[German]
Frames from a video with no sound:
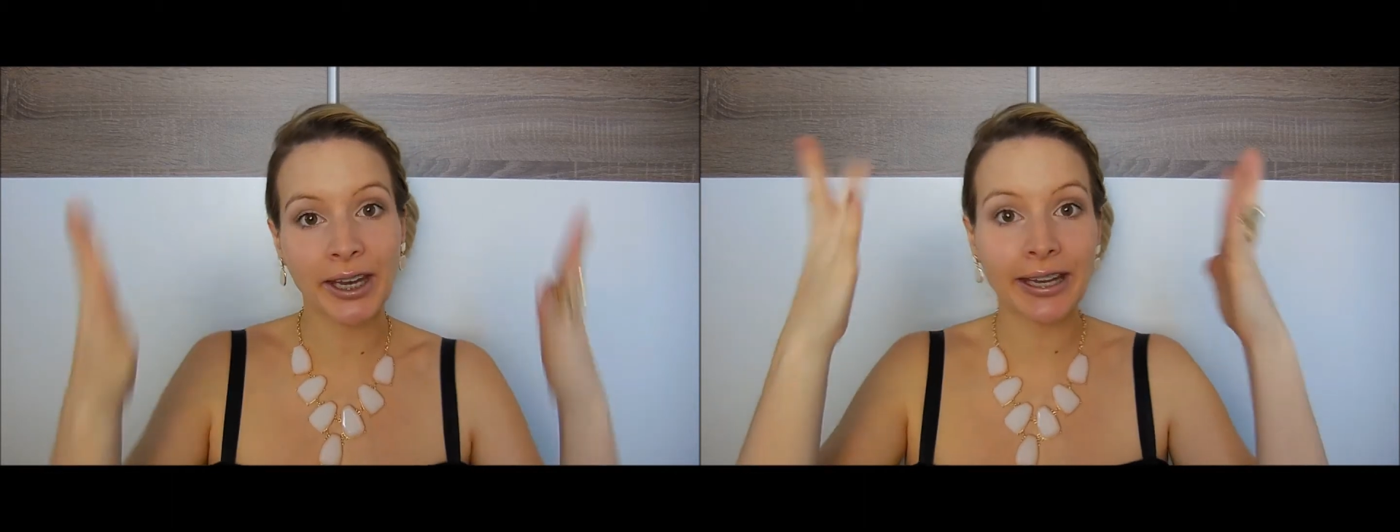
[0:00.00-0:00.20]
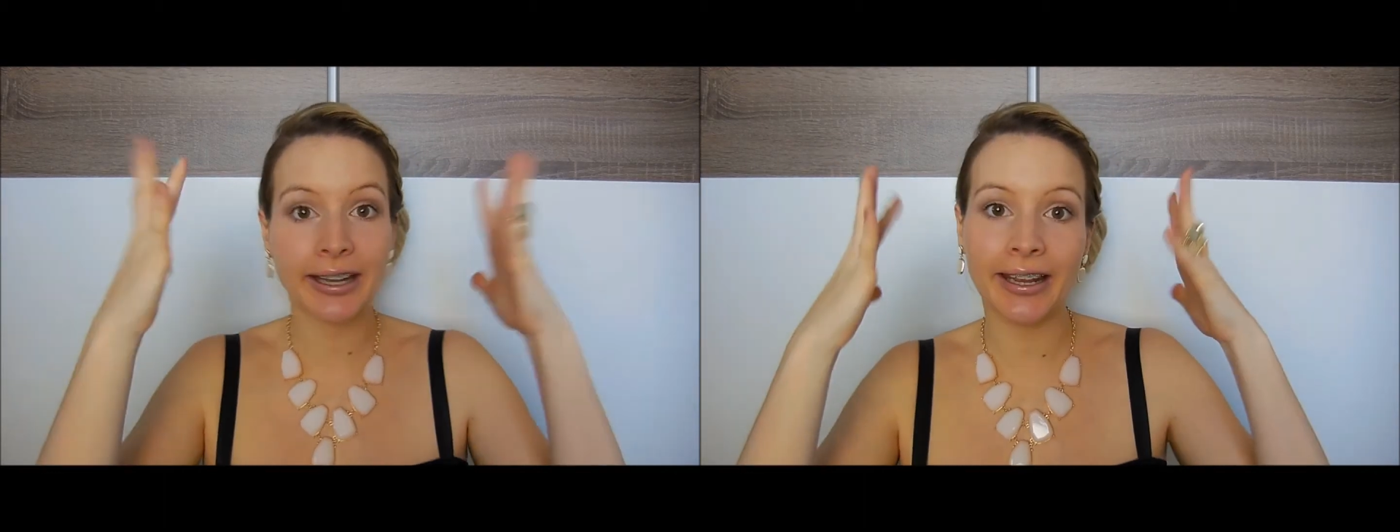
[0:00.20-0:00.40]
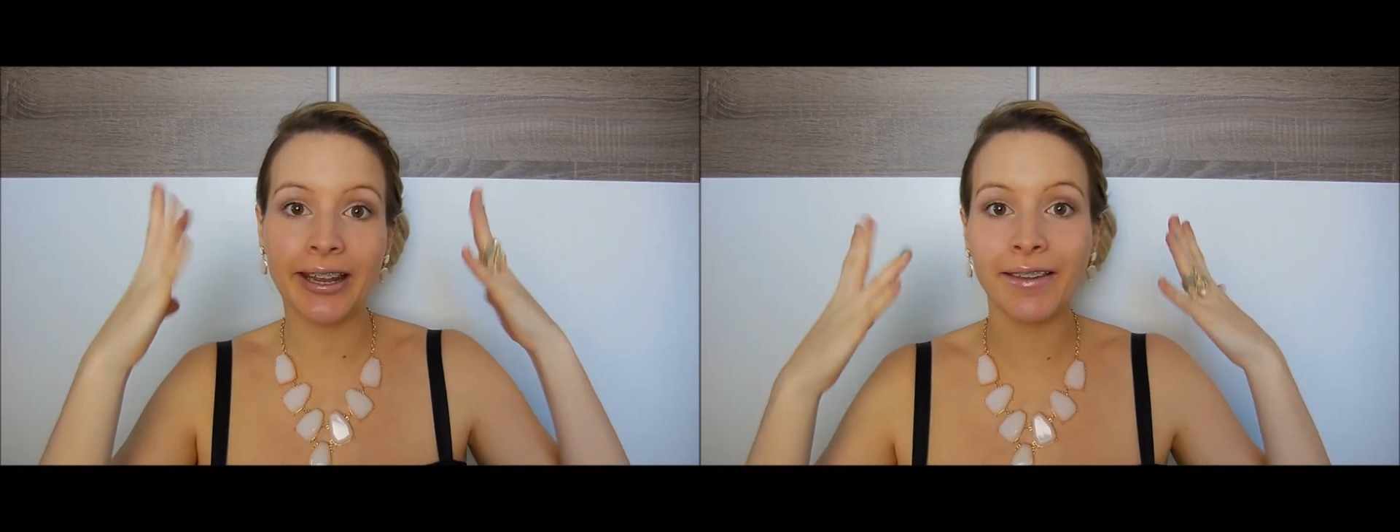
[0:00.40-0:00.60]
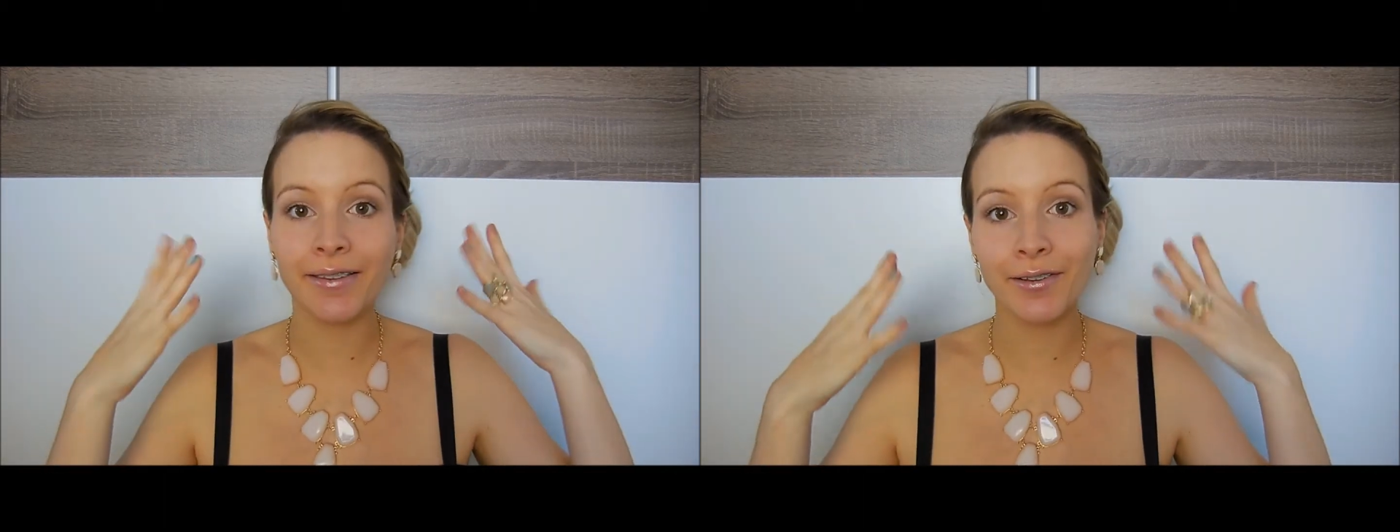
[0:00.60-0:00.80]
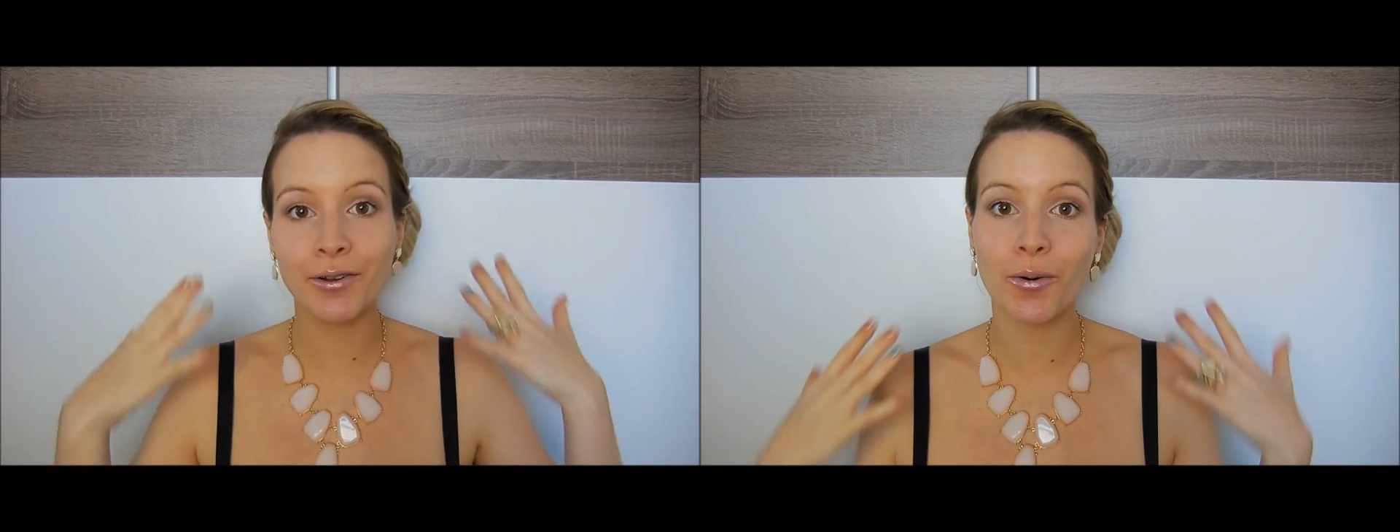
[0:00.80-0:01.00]
wie ich
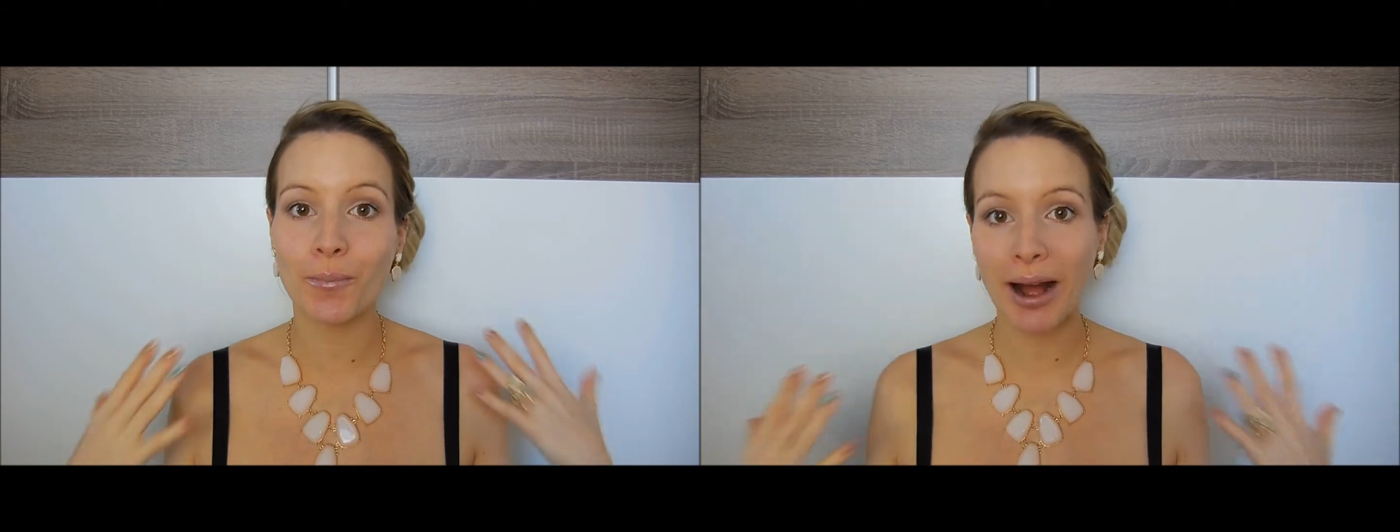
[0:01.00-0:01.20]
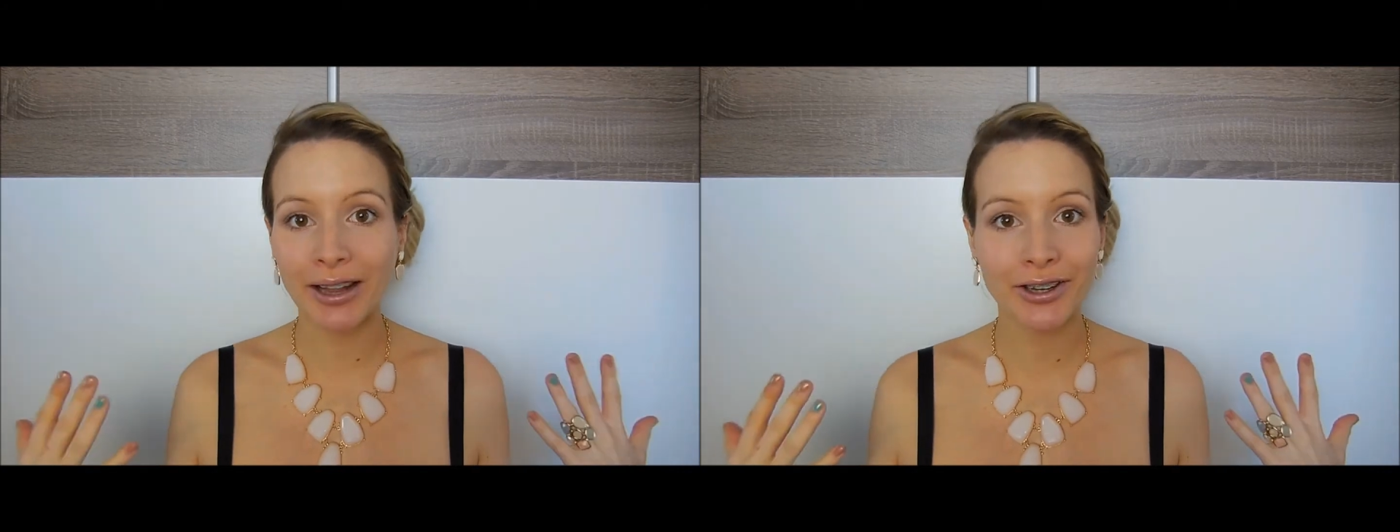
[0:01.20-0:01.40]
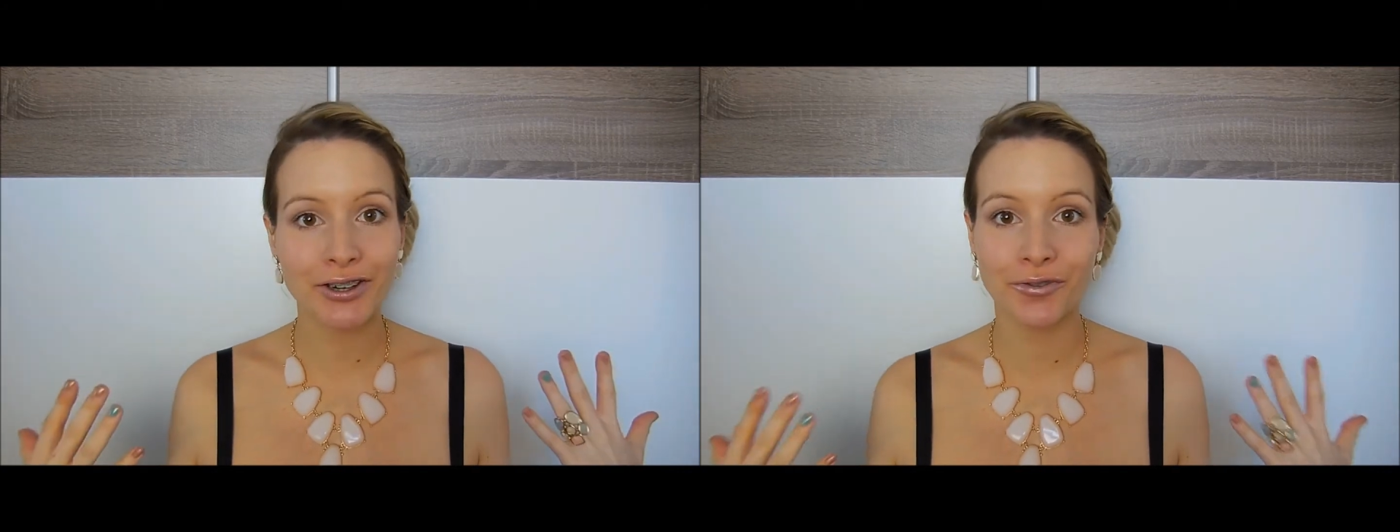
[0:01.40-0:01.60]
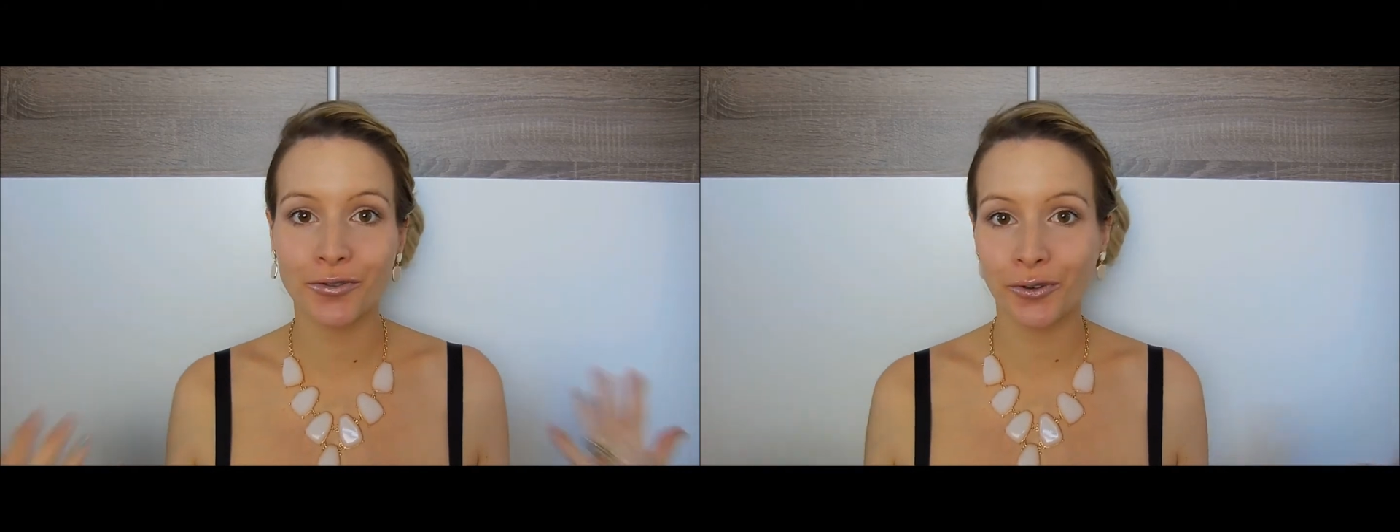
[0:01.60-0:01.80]
diesen romantischen